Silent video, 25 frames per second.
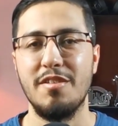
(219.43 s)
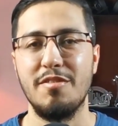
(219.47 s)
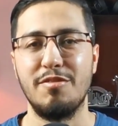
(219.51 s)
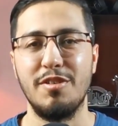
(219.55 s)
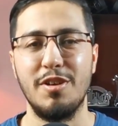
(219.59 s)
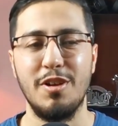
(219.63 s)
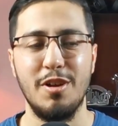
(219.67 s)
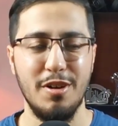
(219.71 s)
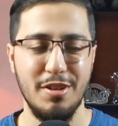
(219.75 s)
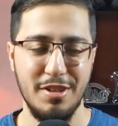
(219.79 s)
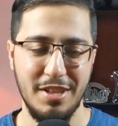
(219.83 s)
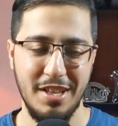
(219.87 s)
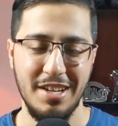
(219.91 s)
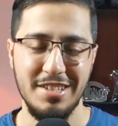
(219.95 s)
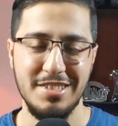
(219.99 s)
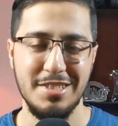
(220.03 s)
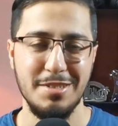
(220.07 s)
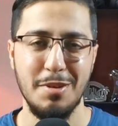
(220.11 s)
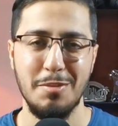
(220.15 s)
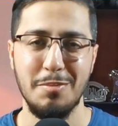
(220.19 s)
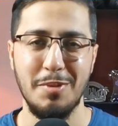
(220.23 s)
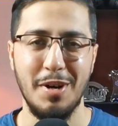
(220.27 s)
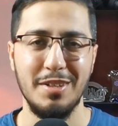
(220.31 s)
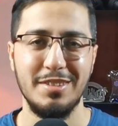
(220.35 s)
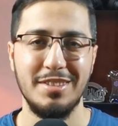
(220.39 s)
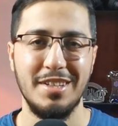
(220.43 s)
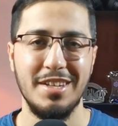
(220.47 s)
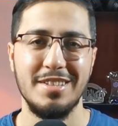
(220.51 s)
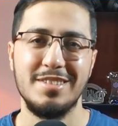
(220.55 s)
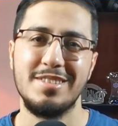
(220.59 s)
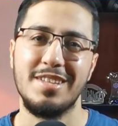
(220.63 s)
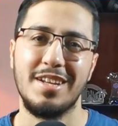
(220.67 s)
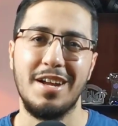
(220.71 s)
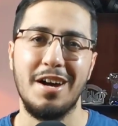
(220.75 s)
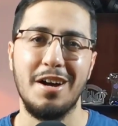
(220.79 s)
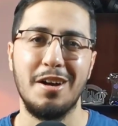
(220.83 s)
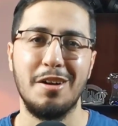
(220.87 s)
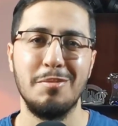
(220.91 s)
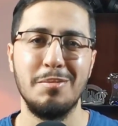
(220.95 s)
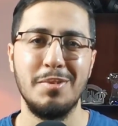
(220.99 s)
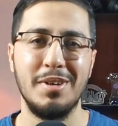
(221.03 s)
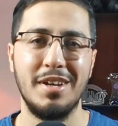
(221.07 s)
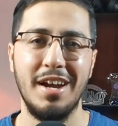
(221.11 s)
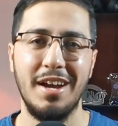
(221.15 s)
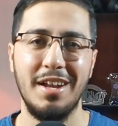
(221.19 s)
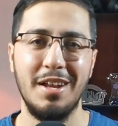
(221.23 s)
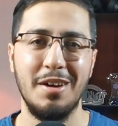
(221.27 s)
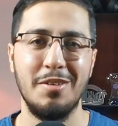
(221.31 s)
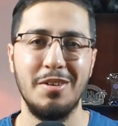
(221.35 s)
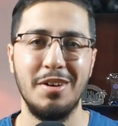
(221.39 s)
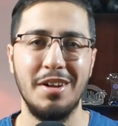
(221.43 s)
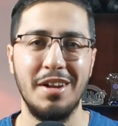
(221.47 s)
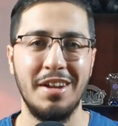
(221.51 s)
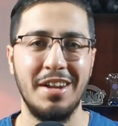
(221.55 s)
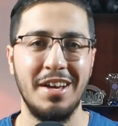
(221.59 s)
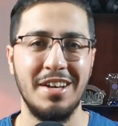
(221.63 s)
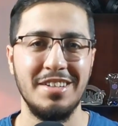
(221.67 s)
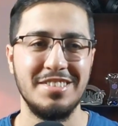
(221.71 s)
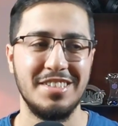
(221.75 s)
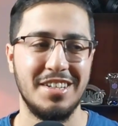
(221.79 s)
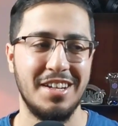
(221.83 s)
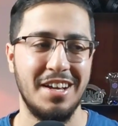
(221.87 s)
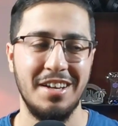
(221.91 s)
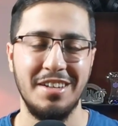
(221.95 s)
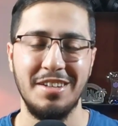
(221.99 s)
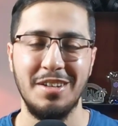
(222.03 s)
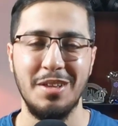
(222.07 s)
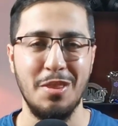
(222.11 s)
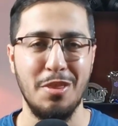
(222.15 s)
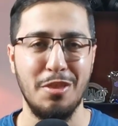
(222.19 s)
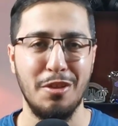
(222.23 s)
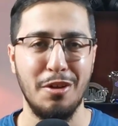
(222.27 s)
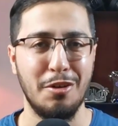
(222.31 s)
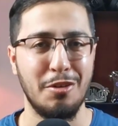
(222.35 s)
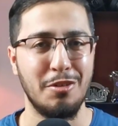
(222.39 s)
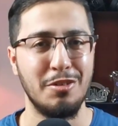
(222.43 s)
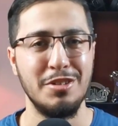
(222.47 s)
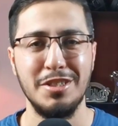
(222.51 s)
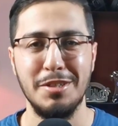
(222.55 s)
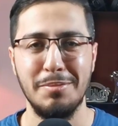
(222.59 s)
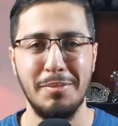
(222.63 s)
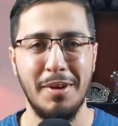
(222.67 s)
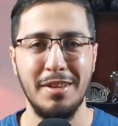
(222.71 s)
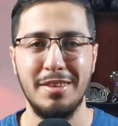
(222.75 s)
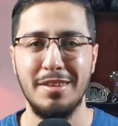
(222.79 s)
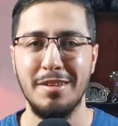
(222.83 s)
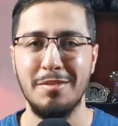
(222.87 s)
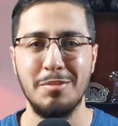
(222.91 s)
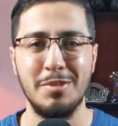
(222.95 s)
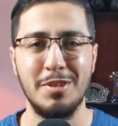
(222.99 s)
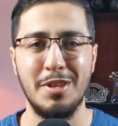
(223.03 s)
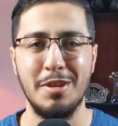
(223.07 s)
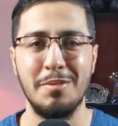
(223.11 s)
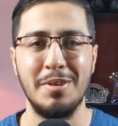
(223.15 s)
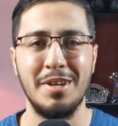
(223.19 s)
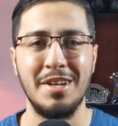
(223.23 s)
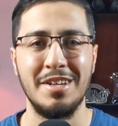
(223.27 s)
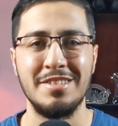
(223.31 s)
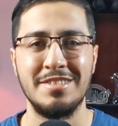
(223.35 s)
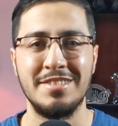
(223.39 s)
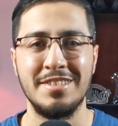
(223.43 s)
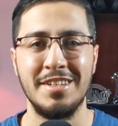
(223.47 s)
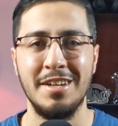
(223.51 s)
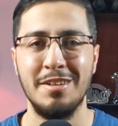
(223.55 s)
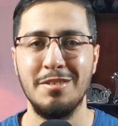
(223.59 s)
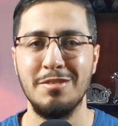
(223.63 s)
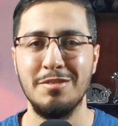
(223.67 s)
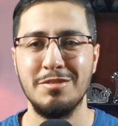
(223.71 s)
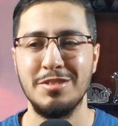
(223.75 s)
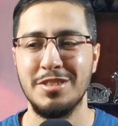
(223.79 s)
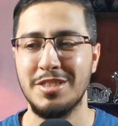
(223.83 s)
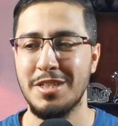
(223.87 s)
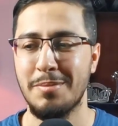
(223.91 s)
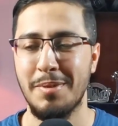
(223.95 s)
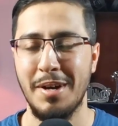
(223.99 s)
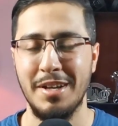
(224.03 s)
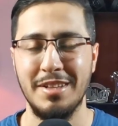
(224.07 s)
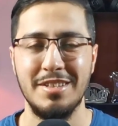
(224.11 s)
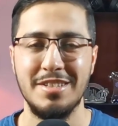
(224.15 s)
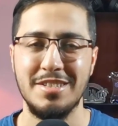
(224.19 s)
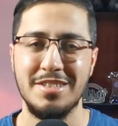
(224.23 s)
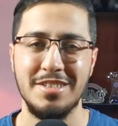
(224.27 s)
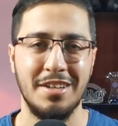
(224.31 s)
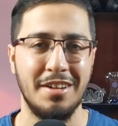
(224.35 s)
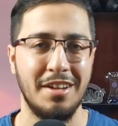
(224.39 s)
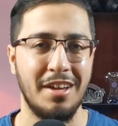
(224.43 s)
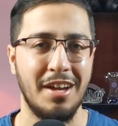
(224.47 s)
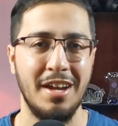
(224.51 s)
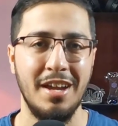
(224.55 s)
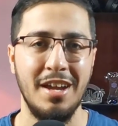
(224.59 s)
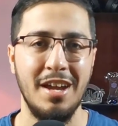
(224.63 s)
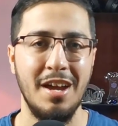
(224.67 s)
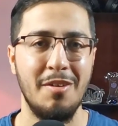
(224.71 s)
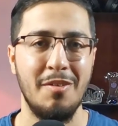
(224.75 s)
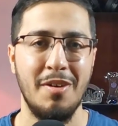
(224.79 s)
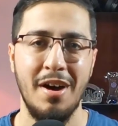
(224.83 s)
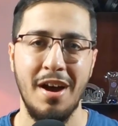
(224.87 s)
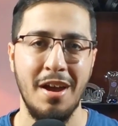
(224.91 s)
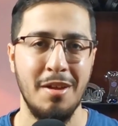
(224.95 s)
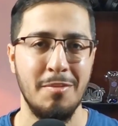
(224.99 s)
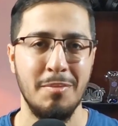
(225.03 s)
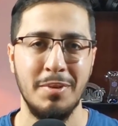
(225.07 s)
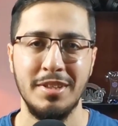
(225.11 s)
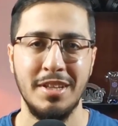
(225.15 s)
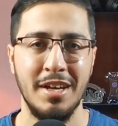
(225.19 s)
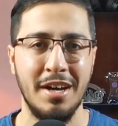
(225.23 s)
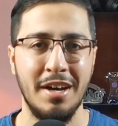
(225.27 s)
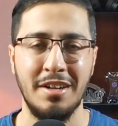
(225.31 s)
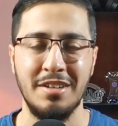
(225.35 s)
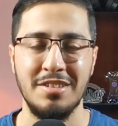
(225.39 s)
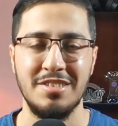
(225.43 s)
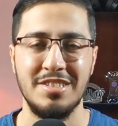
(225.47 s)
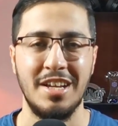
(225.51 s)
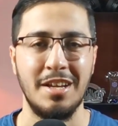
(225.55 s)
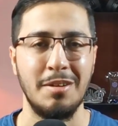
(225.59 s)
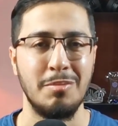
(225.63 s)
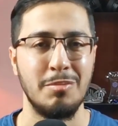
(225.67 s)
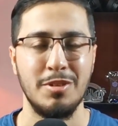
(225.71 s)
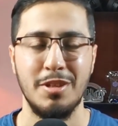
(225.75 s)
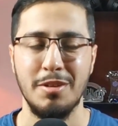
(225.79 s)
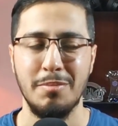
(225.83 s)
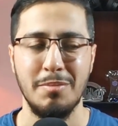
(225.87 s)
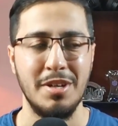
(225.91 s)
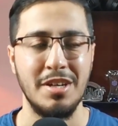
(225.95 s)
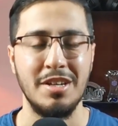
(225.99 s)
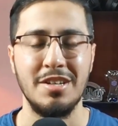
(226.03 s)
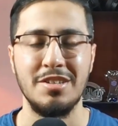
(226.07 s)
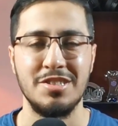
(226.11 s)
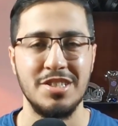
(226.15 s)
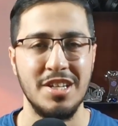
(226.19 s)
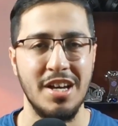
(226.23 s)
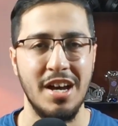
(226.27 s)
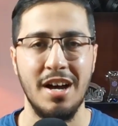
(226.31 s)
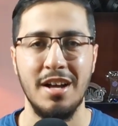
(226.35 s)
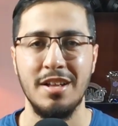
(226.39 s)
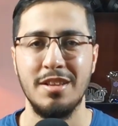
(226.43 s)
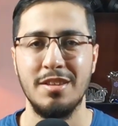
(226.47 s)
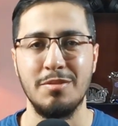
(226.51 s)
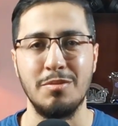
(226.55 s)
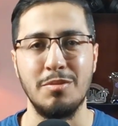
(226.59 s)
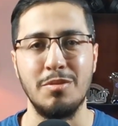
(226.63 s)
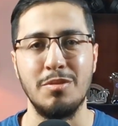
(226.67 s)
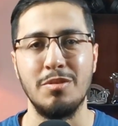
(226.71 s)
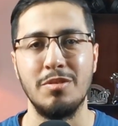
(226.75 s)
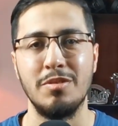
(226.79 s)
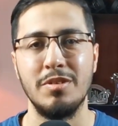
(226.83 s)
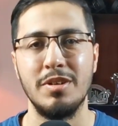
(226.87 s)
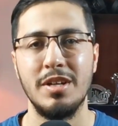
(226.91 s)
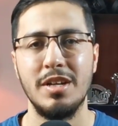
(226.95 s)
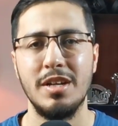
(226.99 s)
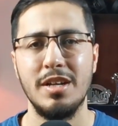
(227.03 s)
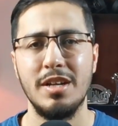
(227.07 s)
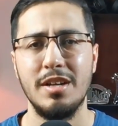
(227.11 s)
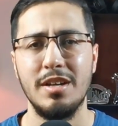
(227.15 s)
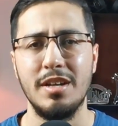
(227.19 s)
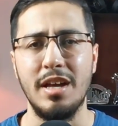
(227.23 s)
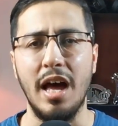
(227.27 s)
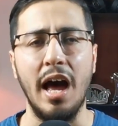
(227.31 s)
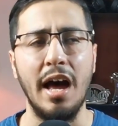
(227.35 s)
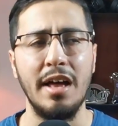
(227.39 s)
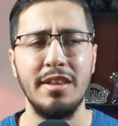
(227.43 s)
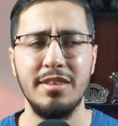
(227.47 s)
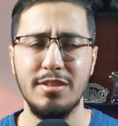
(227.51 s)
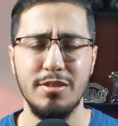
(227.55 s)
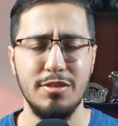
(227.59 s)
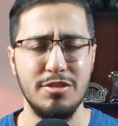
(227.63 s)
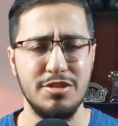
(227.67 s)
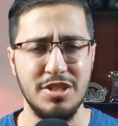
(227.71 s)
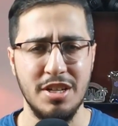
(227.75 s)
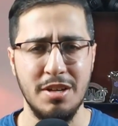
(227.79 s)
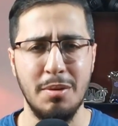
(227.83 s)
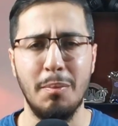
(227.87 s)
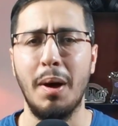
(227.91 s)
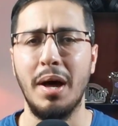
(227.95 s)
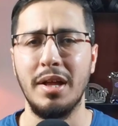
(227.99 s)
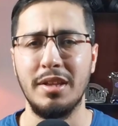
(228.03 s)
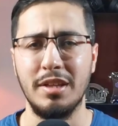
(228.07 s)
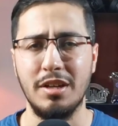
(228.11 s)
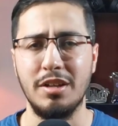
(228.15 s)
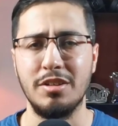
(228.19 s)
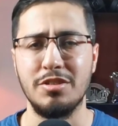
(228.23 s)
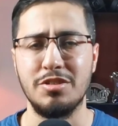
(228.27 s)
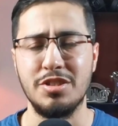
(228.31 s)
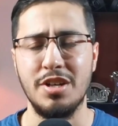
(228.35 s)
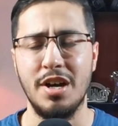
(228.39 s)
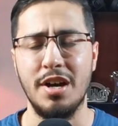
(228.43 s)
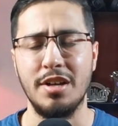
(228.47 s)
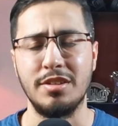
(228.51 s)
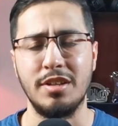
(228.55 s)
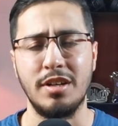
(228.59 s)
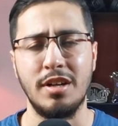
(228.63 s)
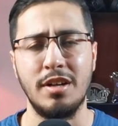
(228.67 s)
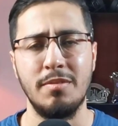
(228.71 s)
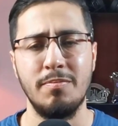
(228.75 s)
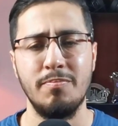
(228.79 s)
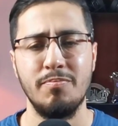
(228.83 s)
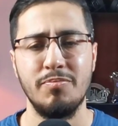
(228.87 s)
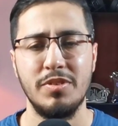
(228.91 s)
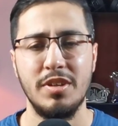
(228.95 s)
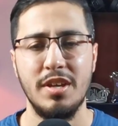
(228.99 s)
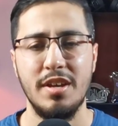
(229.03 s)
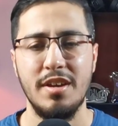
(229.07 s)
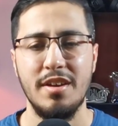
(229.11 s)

فلو حسب المعدل التراكمي كان اول الناس راح ينظرون جماعه المتميزين وجماعه الشرقيه وهاي المدارس يعني متميزات و اندلسها ما اعتقد شاطره